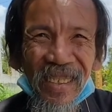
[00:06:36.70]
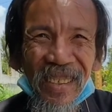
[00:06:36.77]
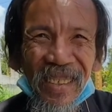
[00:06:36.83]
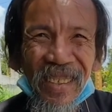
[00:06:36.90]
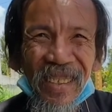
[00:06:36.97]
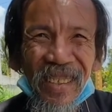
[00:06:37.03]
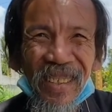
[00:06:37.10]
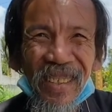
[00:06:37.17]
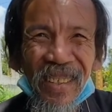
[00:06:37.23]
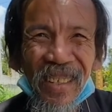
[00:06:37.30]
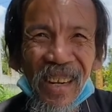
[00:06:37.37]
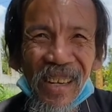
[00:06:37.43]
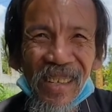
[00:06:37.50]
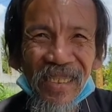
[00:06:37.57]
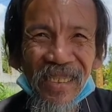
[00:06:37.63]
bùa dữ
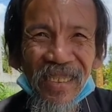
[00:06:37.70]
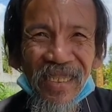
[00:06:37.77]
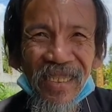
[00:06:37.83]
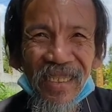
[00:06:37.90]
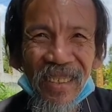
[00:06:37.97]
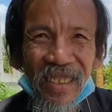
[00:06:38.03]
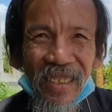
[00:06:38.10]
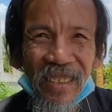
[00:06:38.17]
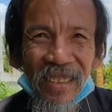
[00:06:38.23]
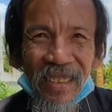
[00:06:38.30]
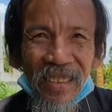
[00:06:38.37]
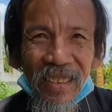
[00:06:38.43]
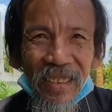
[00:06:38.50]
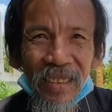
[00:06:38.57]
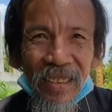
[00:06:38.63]
luôn chú chắc cũng có học không
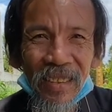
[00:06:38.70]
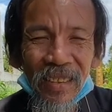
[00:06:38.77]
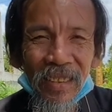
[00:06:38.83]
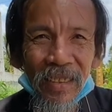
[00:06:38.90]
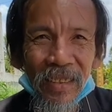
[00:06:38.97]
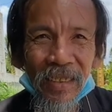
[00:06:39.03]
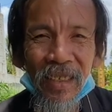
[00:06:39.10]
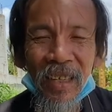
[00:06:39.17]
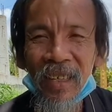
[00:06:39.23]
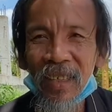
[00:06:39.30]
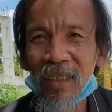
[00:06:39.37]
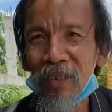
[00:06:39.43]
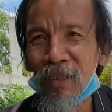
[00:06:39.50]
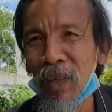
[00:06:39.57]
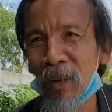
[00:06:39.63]
chú xài
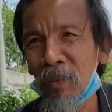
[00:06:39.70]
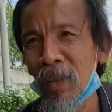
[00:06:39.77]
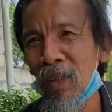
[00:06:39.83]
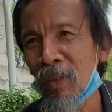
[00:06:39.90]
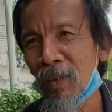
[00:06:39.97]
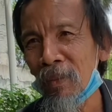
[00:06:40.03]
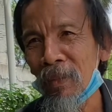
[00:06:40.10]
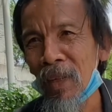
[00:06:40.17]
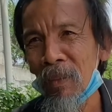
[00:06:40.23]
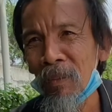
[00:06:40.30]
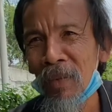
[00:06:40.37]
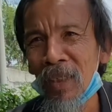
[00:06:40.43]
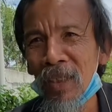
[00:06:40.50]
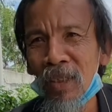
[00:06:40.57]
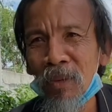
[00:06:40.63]
con học mới có năm năm
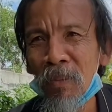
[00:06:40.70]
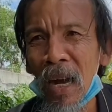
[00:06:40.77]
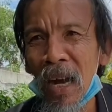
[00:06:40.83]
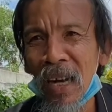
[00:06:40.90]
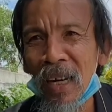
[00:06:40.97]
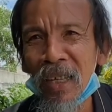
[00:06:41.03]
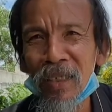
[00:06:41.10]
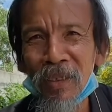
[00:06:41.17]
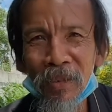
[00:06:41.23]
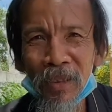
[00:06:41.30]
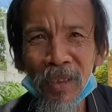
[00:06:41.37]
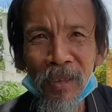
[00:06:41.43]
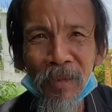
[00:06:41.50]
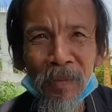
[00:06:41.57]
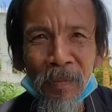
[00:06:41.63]
ấy lớp ba
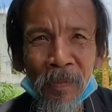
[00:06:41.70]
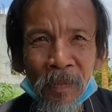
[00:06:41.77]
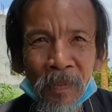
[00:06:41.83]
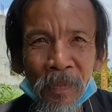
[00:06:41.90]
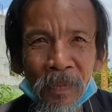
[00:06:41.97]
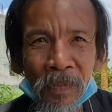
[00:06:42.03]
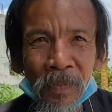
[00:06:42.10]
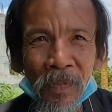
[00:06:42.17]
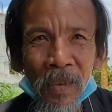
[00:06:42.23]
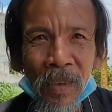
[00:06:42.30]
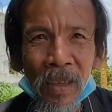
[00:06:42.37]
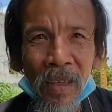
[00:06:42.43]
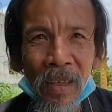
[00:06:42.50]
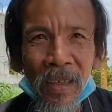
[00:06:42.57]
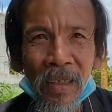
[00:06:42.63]
mà con nó học bùa
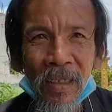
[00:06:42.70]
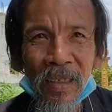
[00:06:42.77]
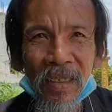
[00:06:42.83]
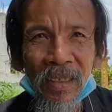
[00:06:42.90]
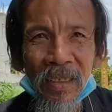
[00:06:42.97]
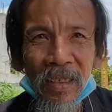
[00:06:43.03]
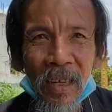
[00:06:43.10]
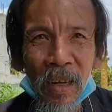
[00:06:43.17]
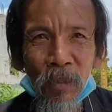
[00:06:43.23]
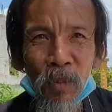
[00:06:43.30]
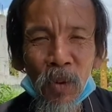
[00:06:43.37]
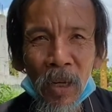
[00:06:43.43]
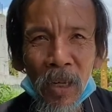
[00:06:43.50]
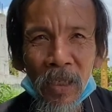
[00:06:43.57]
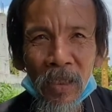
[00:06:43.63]
kìa học bùa
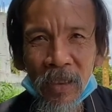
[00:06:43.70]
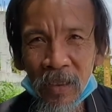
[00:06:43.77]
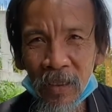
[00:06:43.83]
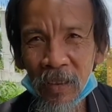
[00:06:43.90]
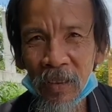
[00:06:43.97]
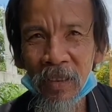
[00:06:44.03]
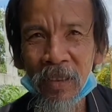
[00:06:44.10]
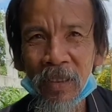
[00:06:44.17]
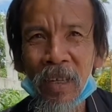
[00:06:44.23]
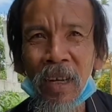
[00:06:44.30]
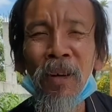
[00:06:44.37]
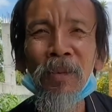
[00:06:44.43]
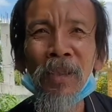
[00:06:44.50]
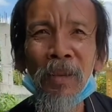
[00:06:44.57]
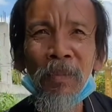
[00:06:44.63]
hả ừ. học
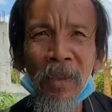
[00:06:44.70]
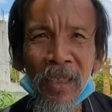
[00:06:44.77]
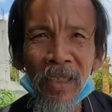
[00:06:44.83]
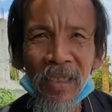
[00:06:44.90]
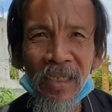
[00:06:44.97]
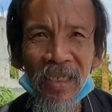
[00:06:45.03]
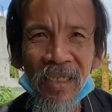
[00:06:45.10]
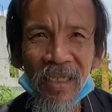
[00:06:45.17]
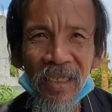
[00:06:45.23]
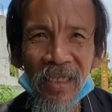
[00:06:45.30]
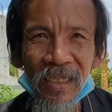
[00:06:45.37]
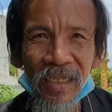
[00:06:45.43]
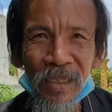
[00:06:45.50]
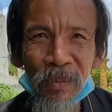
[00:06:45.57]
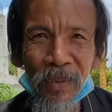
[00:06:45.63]
tự mình
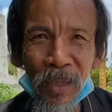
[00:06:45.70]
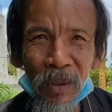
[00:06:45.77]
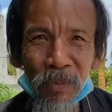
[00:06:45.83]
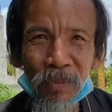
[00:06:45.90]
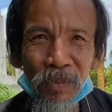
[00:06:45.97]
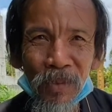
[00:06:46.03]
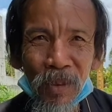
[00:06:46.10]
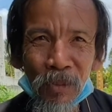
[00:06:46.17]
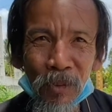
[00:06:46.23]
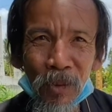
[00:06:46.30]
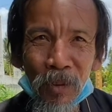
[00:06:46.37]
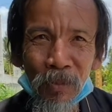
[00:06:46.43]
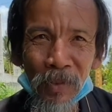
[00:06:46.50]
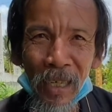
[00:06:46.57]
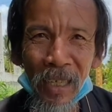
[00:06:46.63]
tự học, mình học tự có
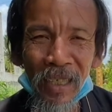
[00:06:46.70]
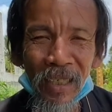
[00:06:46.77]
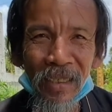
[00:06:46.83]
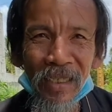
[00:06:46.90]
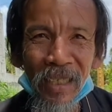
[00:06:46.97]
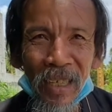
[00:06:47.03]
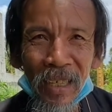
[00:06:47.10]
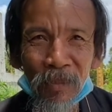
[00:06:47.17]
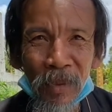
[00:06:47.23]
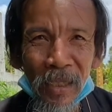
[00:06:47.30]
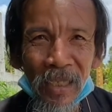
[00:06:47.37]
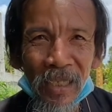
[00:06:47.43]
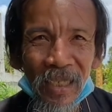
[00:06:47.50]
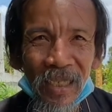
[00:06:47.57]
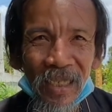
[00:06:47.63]
mình thầy đó chú? dạy không mình
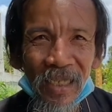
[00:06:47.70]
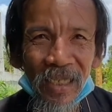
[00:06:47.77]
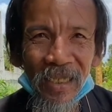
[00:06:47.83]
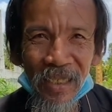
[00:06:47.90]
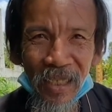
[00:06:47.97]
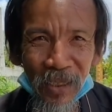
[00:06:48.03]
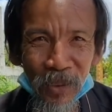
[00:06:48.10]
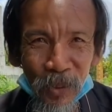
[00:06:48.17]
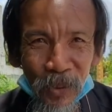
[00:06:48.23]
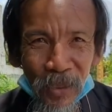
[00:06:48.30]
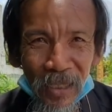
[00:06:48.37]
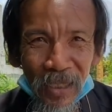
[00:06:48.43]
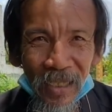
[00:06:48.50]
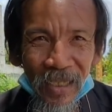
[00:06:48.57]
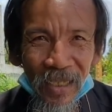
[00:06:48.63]
dạy tôi
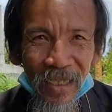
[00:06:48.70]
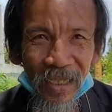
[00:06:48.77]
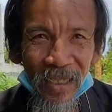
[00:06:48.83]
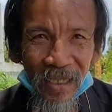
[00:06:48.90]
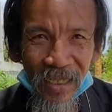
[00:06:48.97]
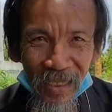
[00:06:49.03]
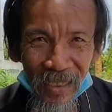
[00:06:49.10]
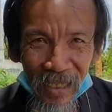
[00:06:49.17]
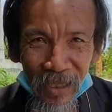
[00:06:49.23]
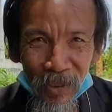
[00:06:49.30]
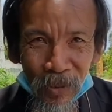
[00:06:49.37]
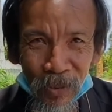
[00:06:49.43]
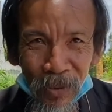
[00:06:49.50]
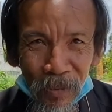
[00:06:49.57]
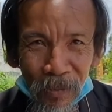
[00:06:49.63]
dạ, là dạy tôi
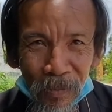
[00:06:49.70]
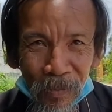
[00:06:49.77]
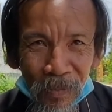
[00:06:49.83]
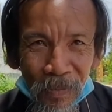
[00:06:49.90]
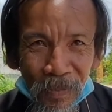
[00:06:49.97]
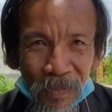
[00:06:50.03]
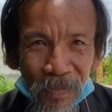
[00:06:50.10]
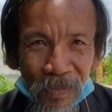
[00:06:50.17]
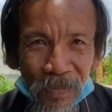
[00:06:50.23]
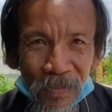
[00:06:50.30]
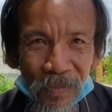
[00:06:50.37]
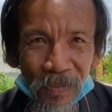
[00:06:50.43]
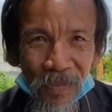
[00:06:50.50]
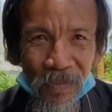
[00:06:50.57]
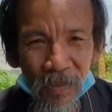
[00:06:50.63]
chú chú chú
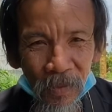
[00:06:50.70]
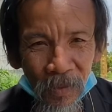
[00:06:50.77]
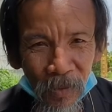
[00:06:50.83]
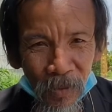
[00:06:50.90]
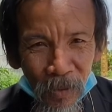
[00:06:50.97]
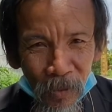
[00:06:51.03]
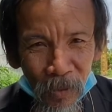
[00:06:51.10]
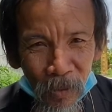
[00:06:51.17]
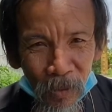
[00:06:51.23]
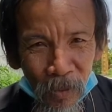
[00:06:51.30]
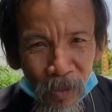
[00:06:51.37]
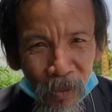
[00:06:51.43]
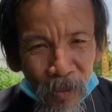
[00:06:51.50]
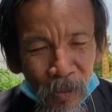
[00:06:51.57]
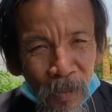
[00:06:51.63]
dạy quá học được ông
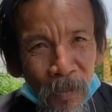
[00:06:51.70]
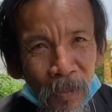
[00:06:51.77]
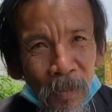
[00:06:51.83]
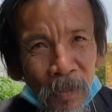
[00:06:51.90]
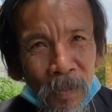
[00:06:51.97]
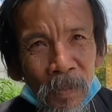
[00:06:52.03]
thầy đó chú